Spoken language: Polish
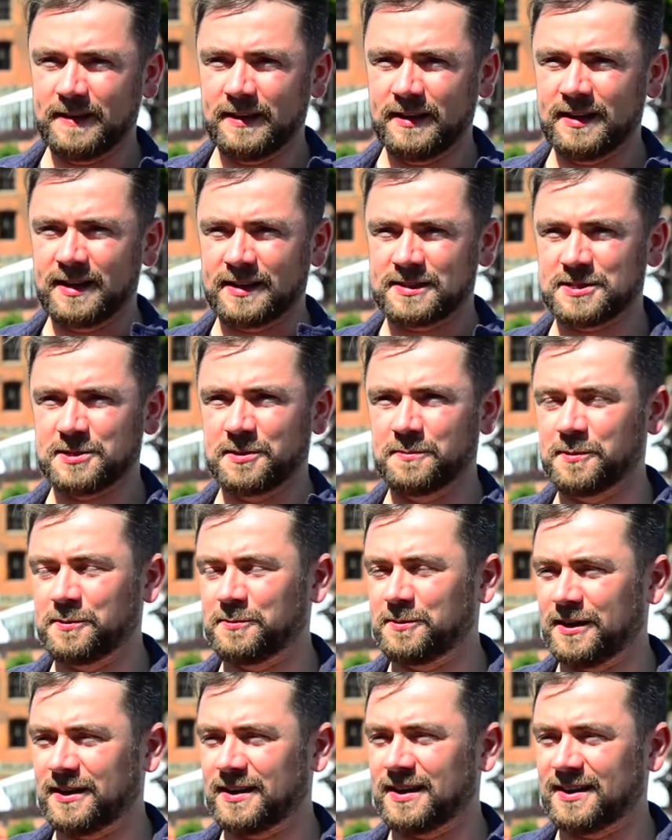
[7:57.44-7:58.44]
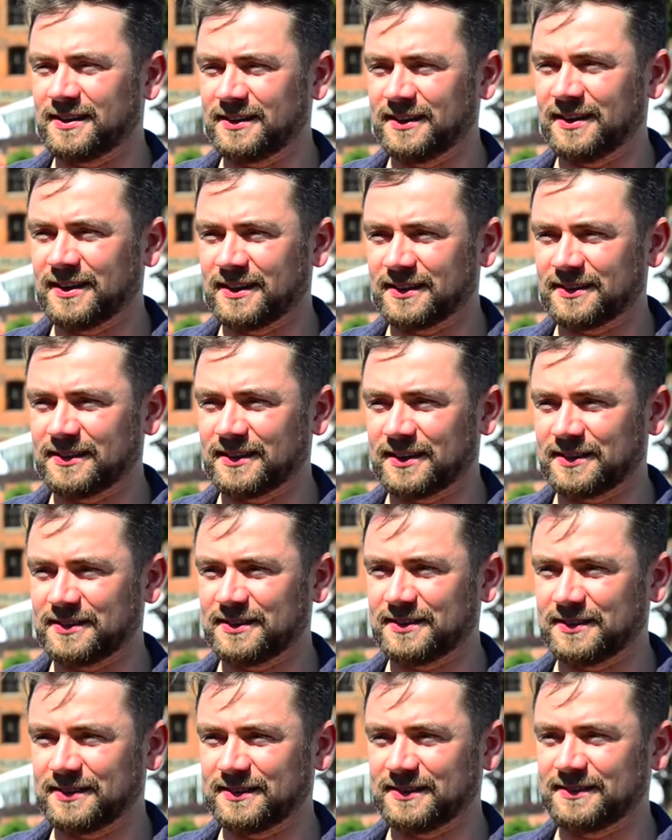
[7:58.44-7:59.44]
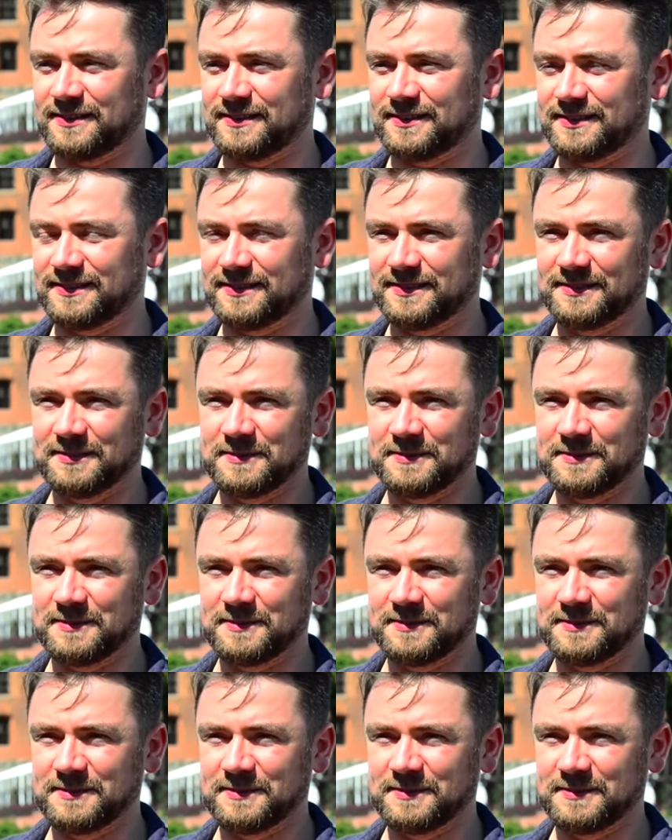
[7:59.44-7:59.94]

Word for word: i nad sobą, i, na, i nad, nad yy,